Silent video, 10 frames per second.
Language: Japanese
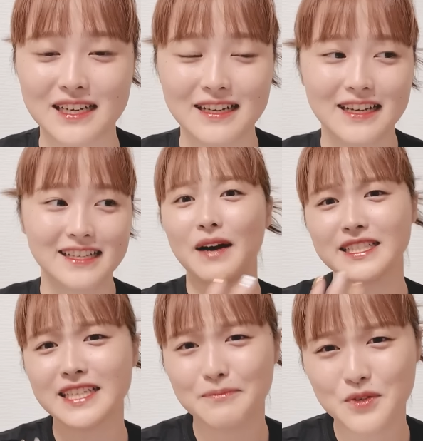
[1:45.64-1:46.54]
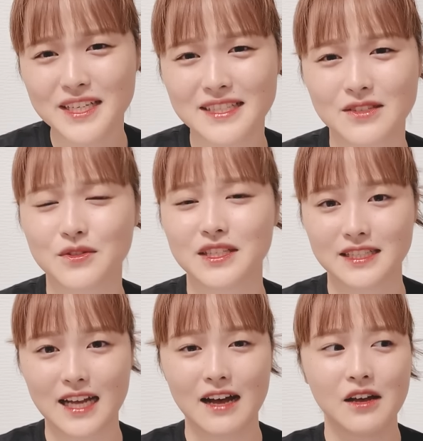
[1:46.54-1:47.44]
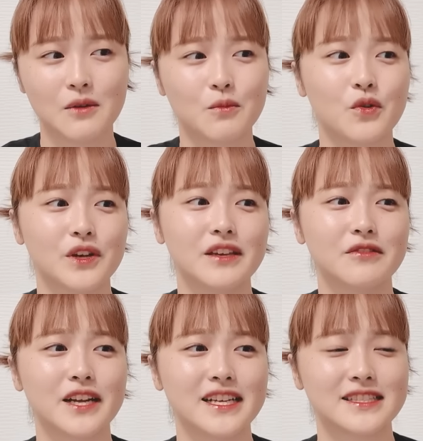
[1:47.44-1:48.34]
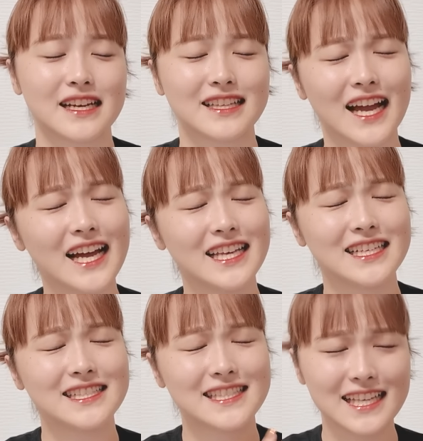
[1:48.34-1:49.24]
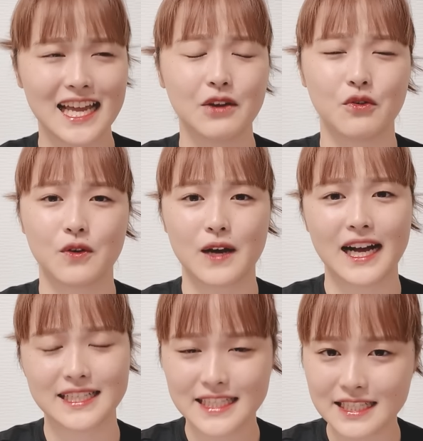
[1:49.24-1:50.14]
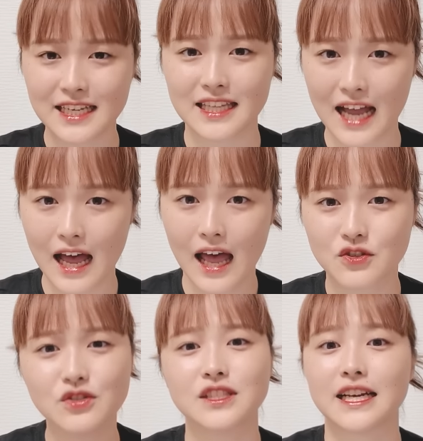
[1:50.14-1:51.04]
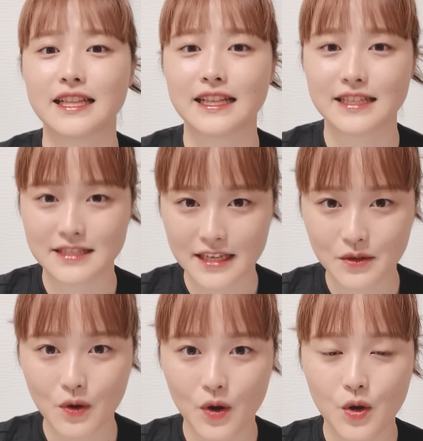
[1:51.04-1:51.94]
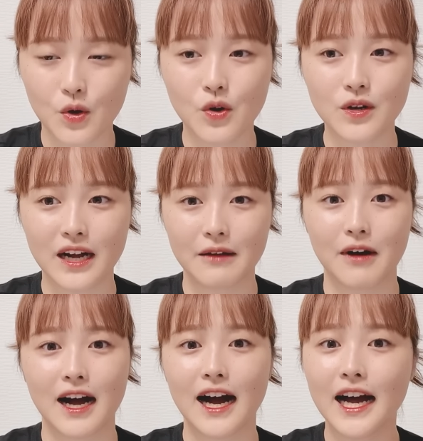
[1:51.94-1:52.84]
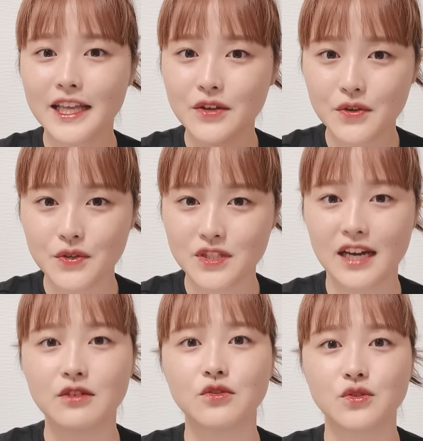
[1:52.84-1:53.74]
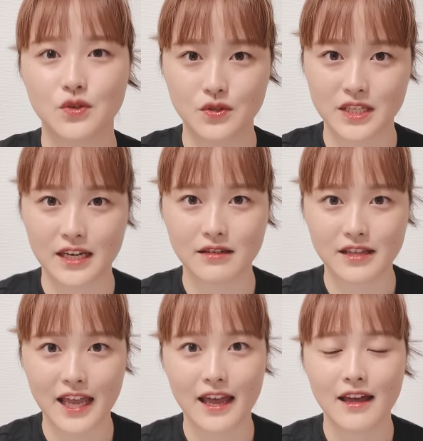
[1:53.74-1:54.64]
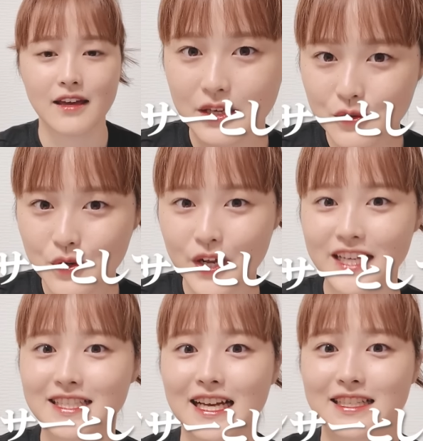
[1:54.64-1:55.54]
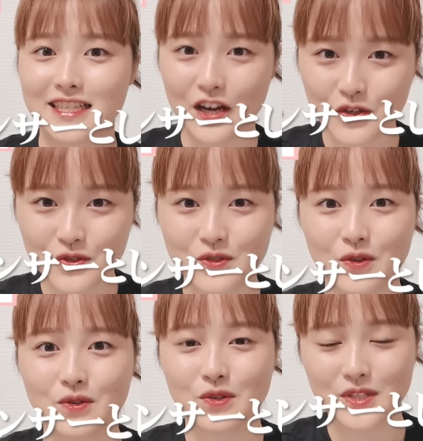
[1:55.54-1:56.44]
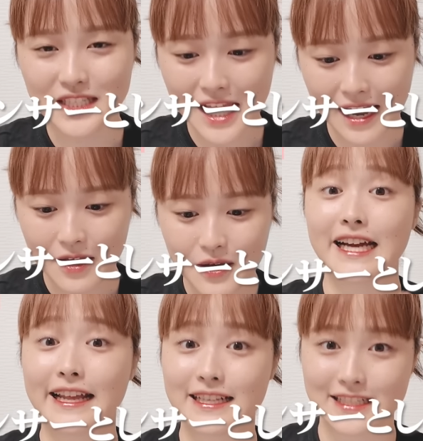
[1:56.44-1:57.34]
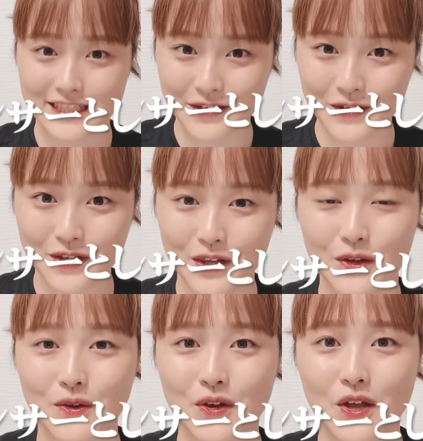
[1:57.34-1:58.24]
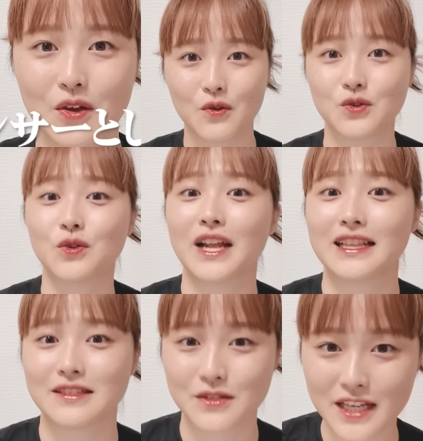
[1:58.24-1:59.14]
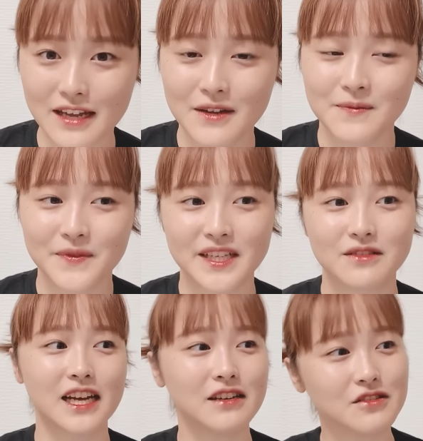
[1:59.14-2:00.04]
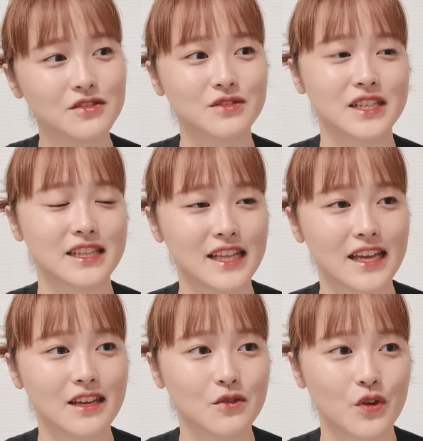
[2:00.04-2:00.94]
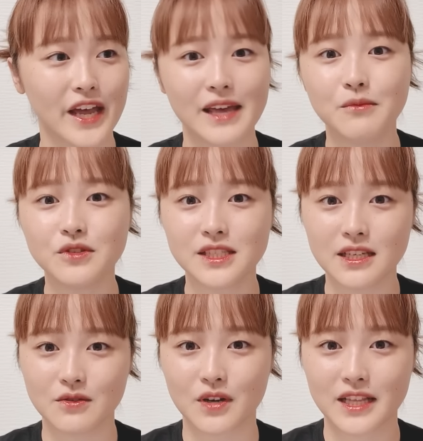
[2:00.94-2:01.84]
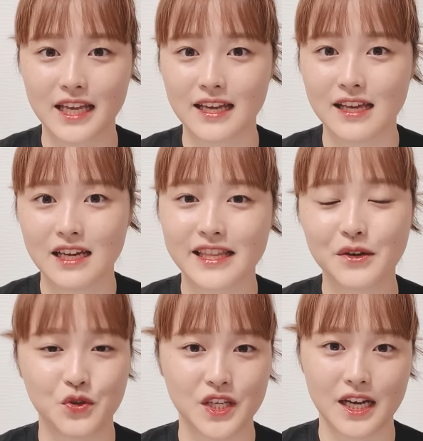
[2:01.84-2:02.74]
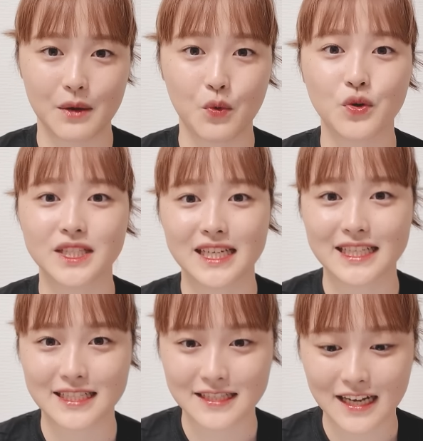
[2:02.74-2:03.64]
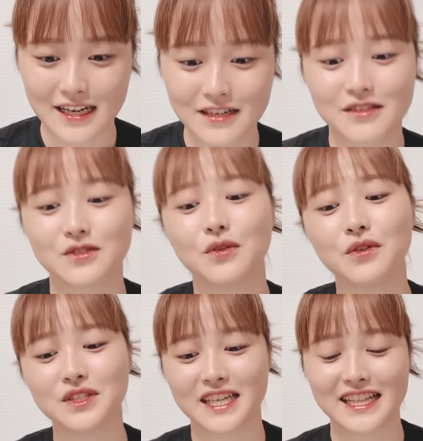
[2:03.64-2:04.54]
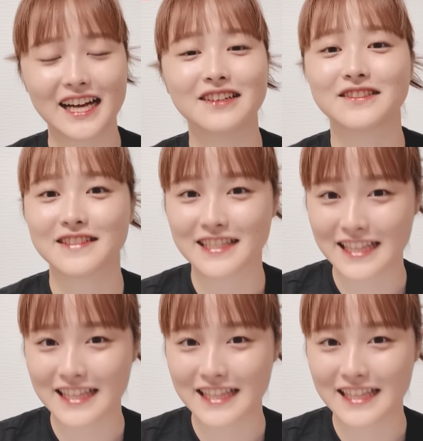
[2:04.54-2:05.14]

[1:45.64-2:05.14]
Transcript: じゃんアジアプリンスとしてさもうインフルエンサー第一世代を走ってきたグンちゃんなんですけど今回は俳優チャン・グンソクじゃなくてインフルエンサーチャン・グンソクとしてチャレンジしてるっていうことなんですよね。でチャン・グンソクさんって結構 MC とかで出る機会多いじゃないですか。そうじゃなく